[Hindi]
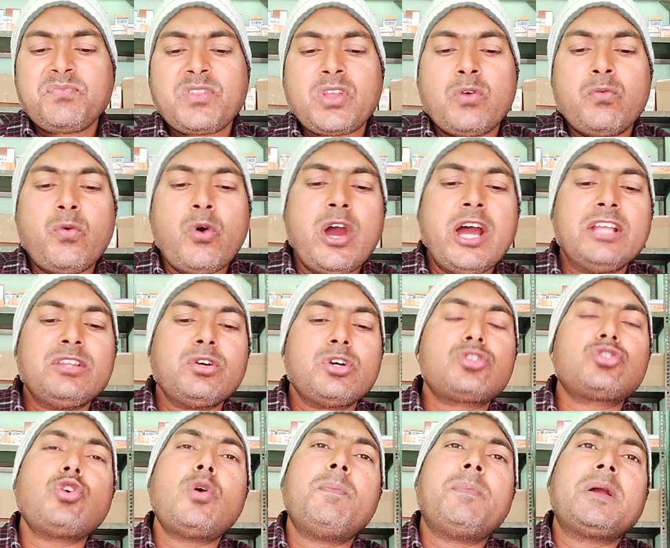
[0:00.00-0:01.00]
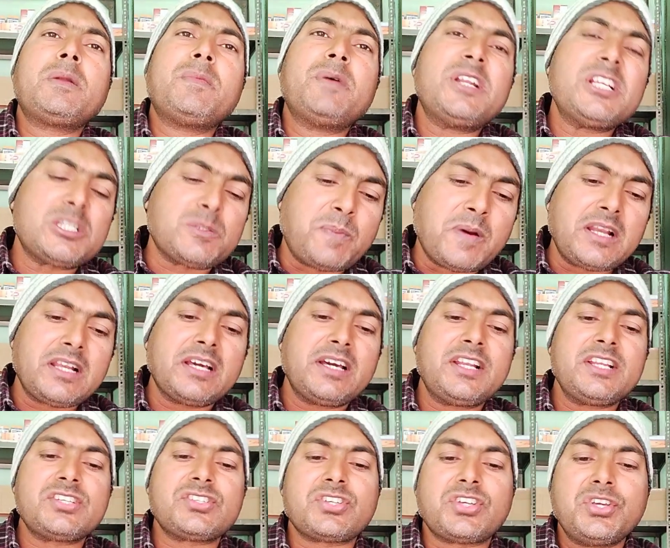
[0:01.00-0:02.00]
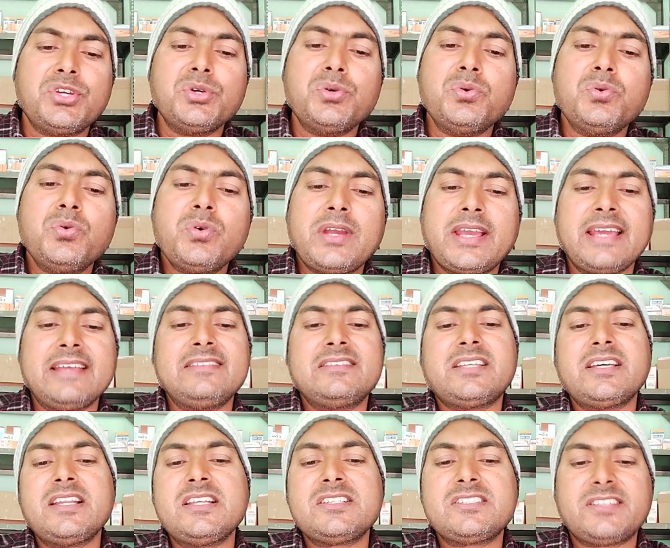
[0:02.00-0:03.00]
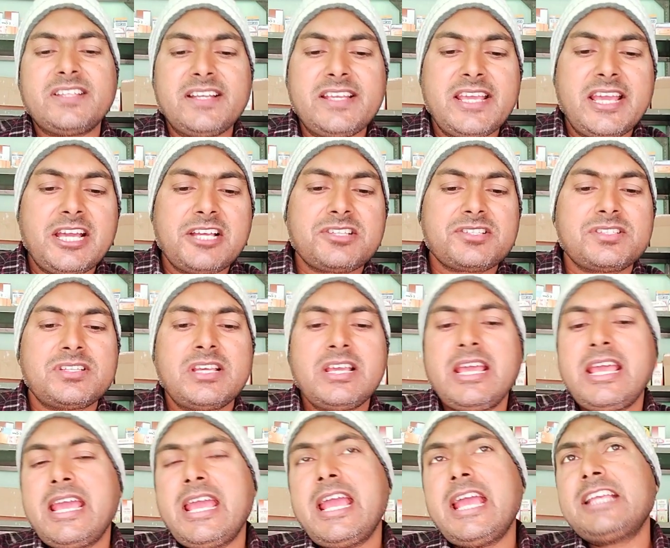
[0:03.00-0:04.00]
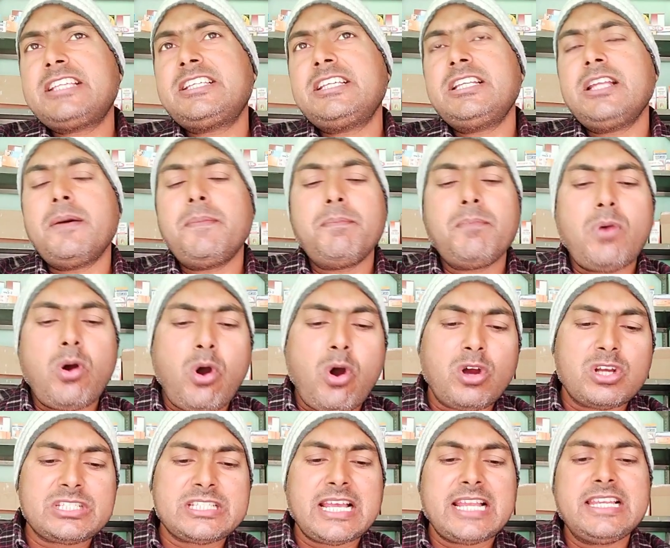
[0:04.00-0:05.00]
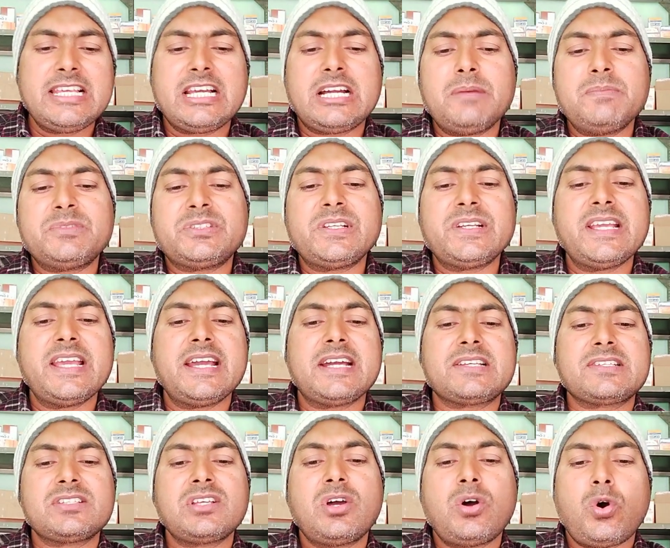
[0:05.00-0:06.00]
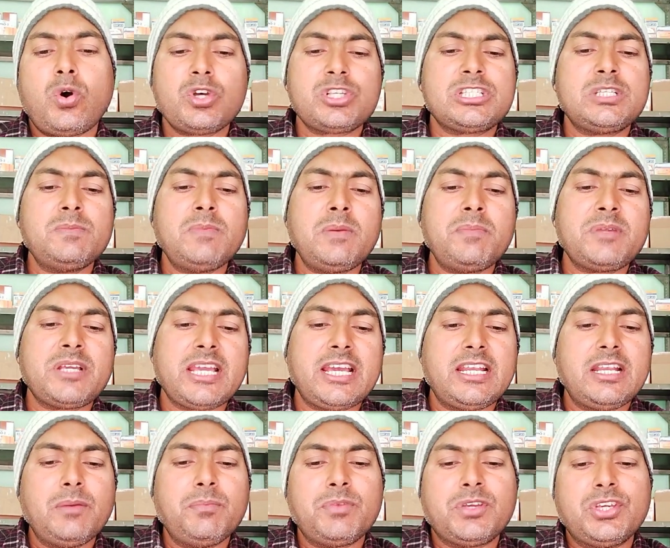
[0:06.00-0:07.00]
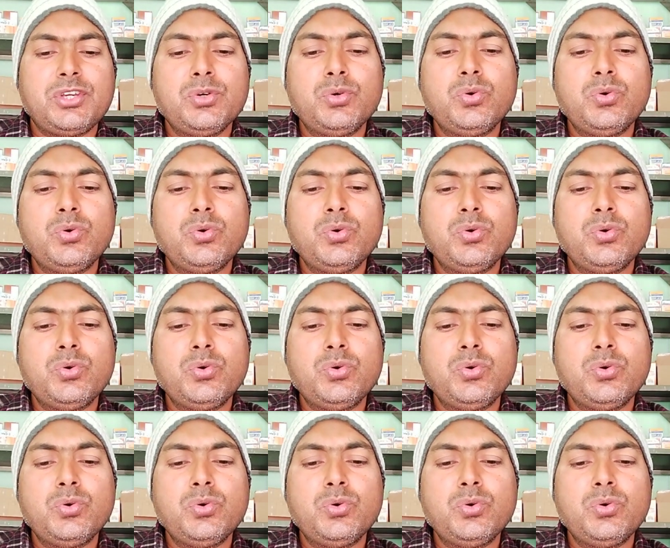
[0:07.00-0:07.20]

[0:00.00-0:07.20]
वो है दोस्तों बर्बरिस भलगरिस क्यू कैंथरिस थ्री एक्स एसिडम ऑक्जालिकम थ्री एक्स ओसिमम कैनम क्यू